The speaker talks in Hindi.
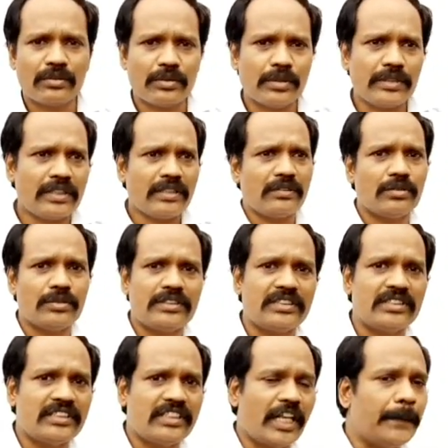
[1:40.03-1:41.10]
कुछ ना कुछ
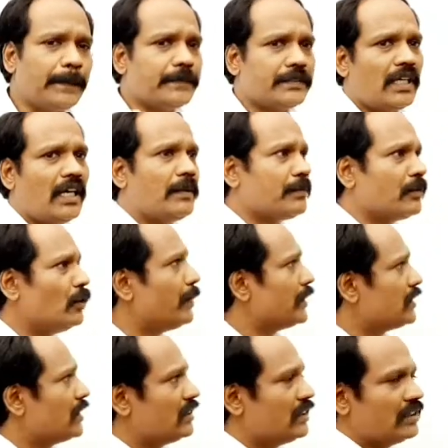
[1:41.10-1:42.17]
टिप्स आपको
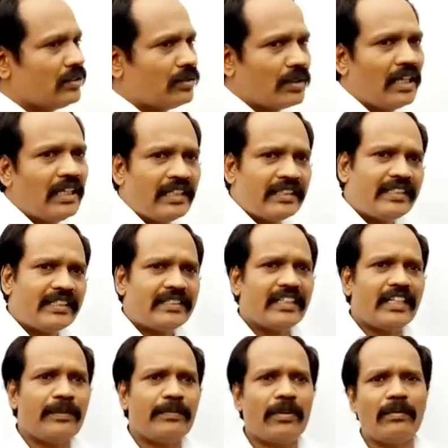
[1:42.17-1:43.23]
बताते जाऊंगा जैसे
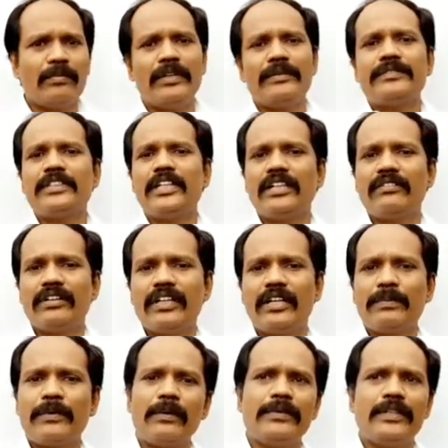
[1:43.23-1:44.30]
कि प्रॉब्लम सेट वन है
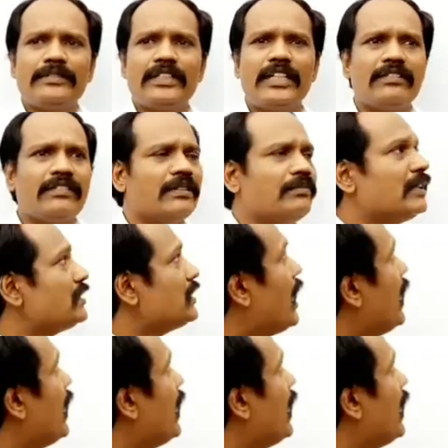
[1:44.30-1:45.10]
प्रॉब्लम सेट वन बस